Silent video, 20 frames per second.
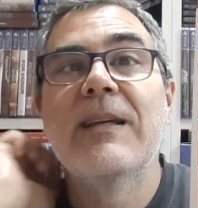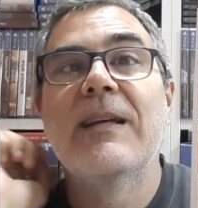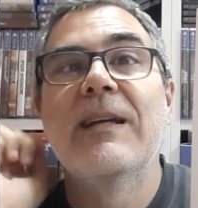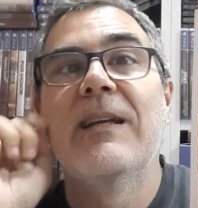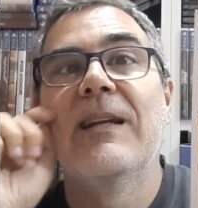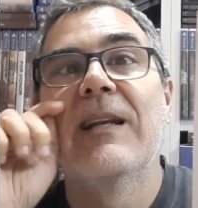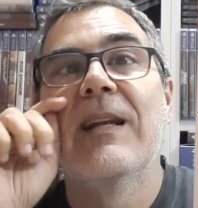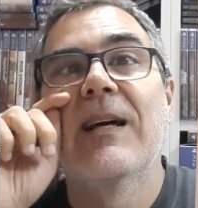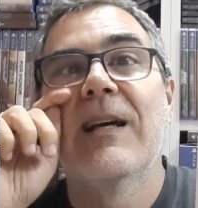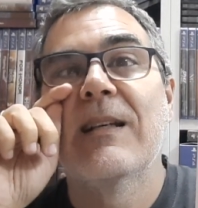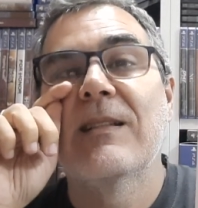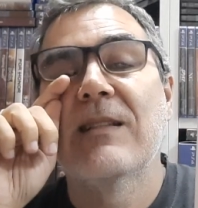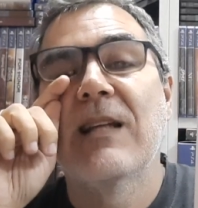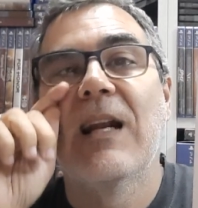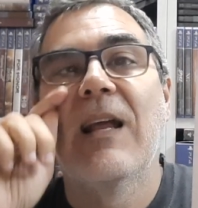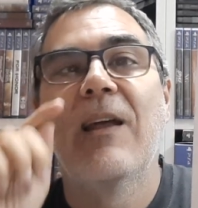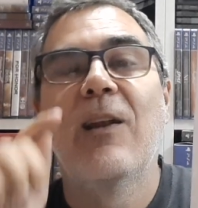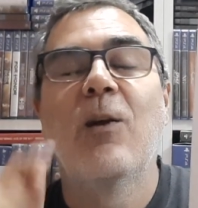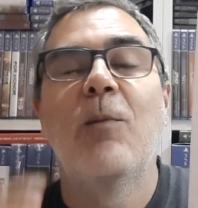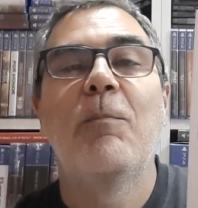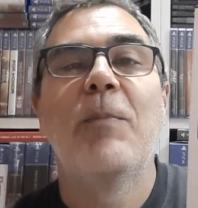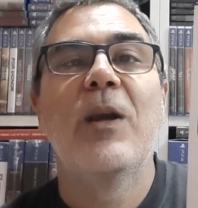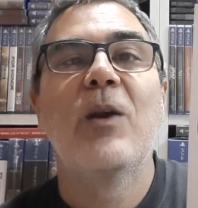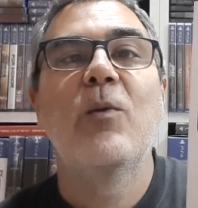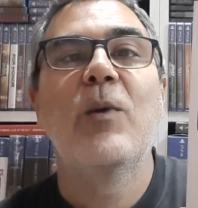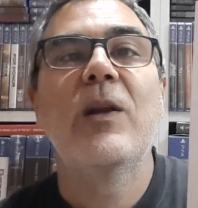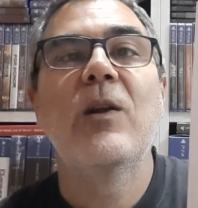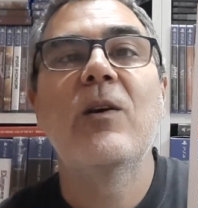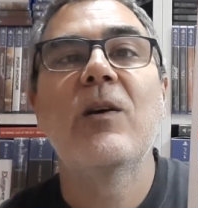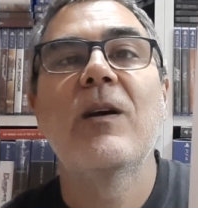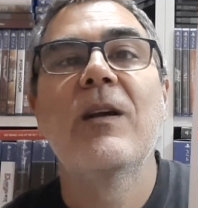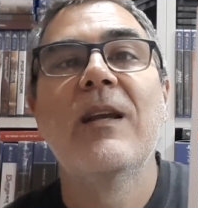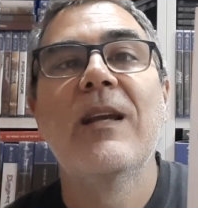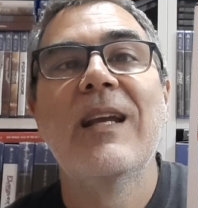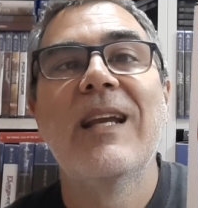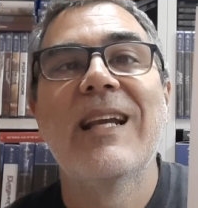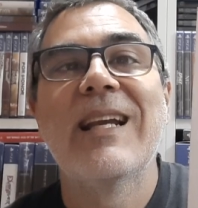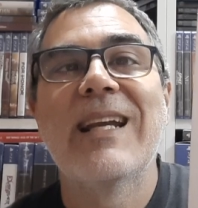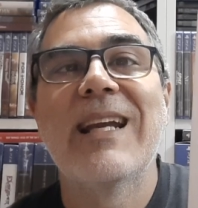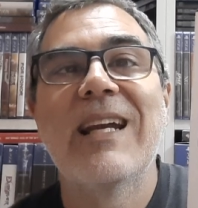en la sala de los pingüinos,
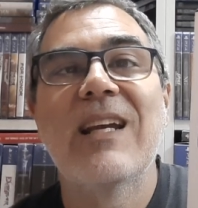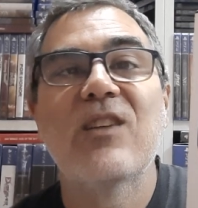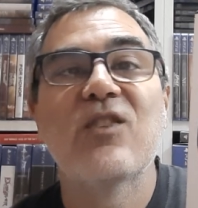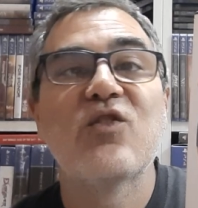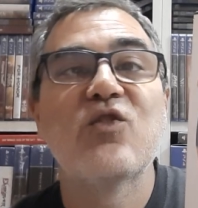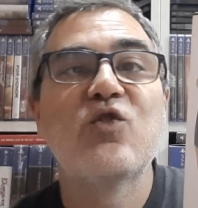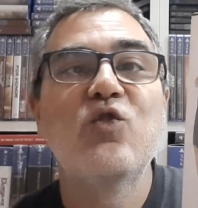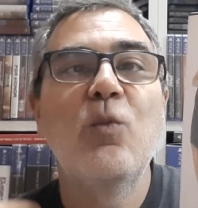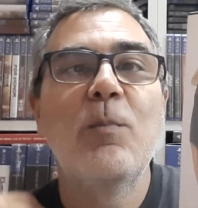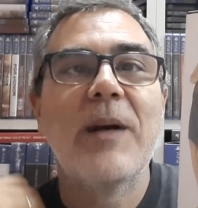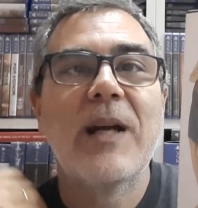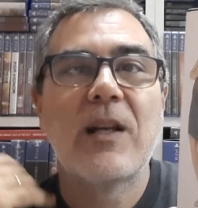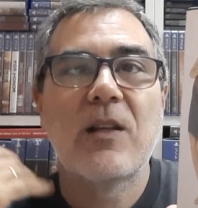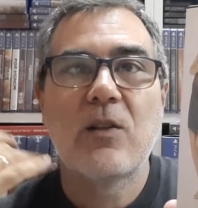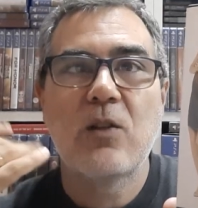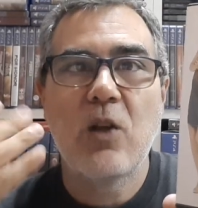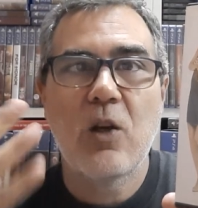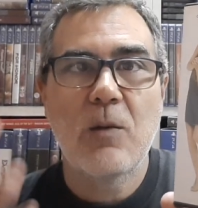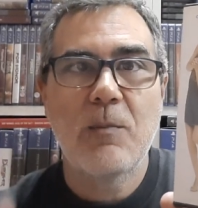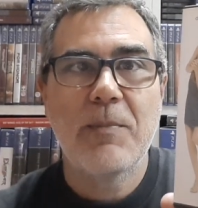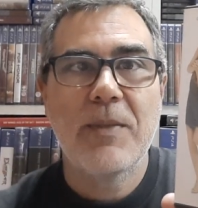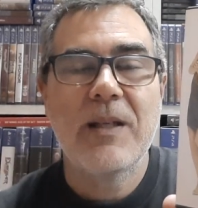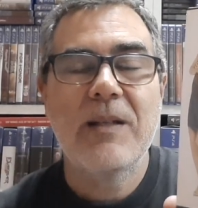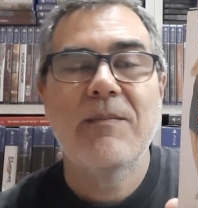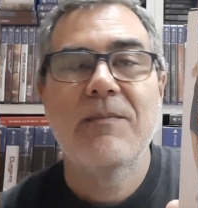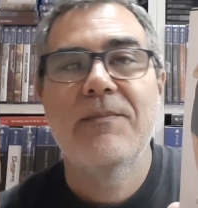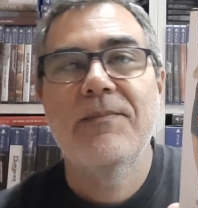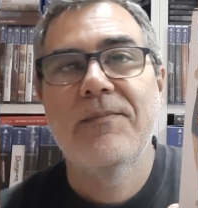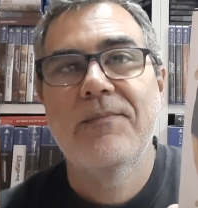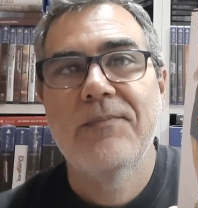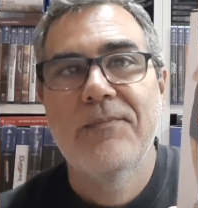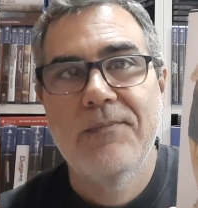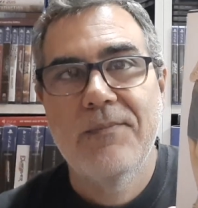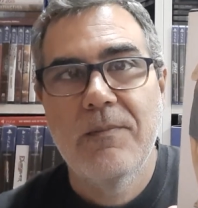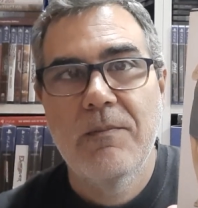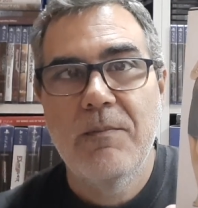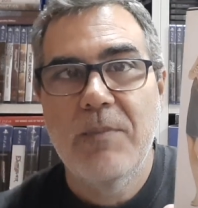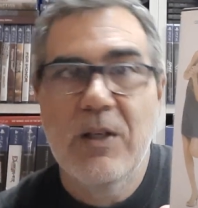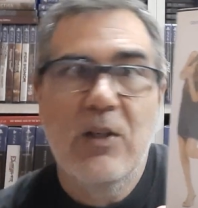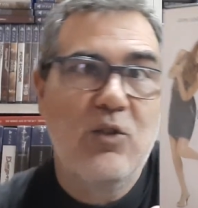que es súper torpe,
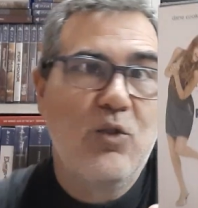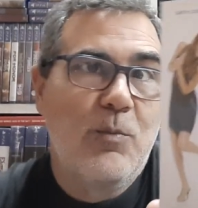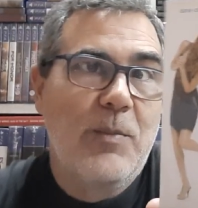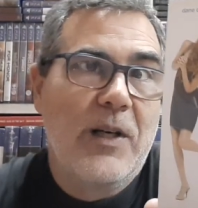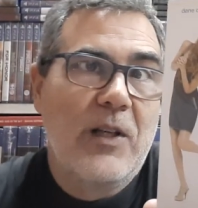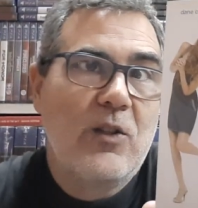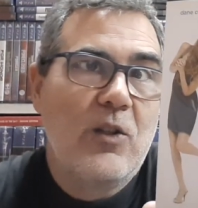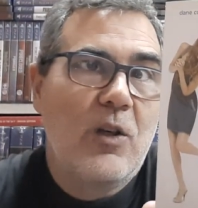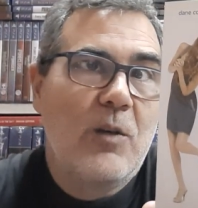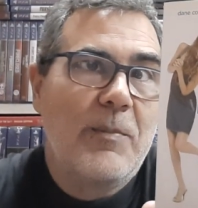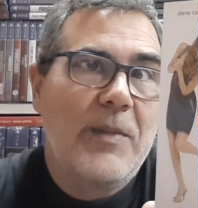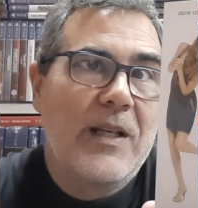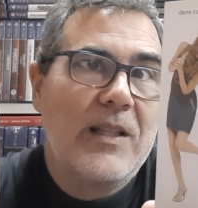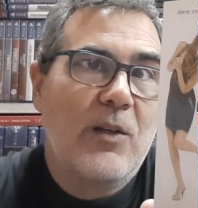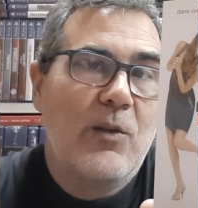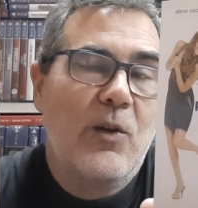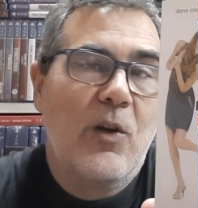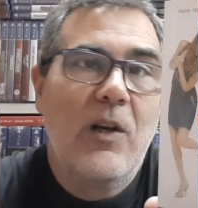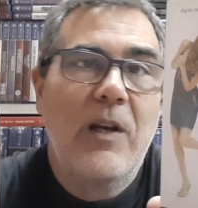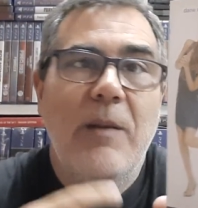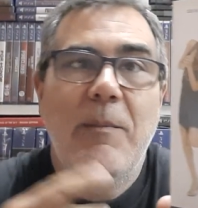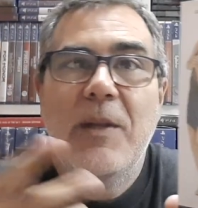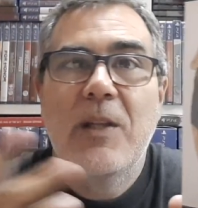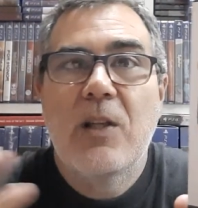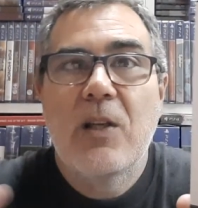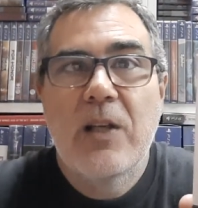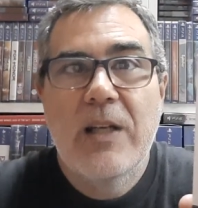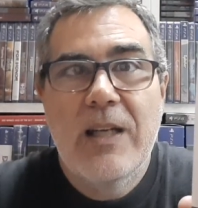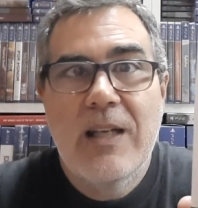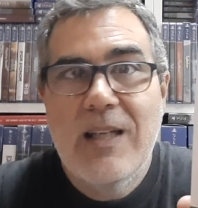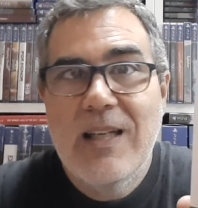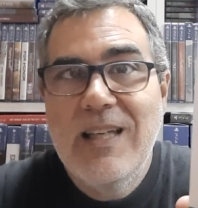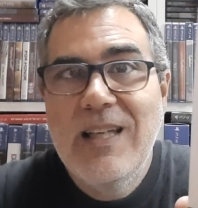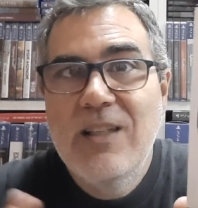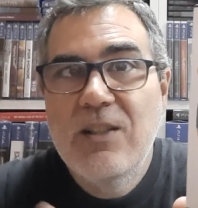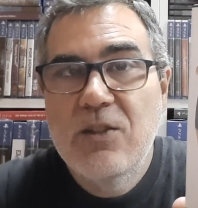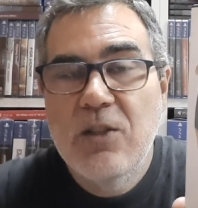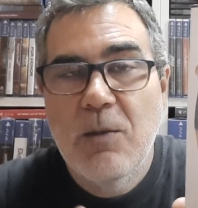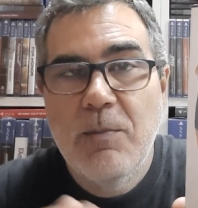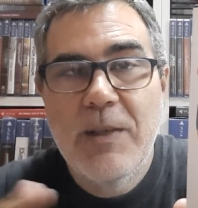pero súper torpe, hasta unos límites
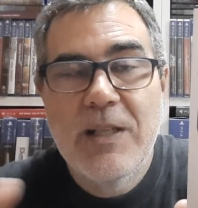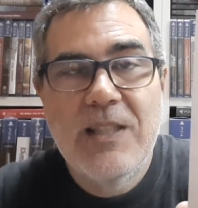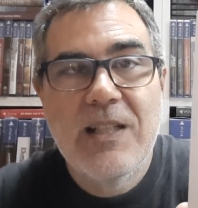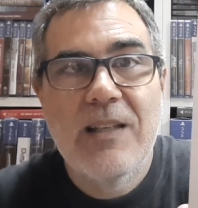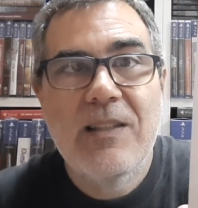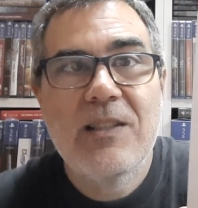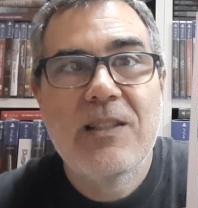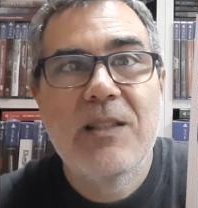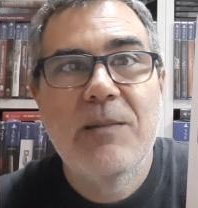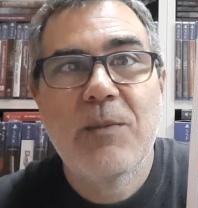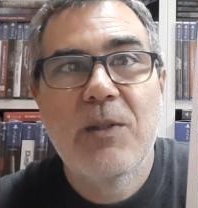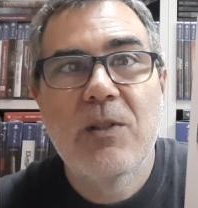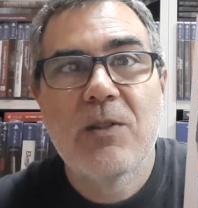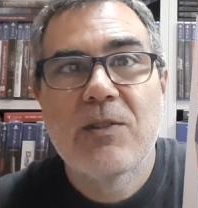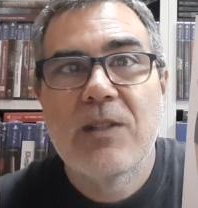insospechadísimos.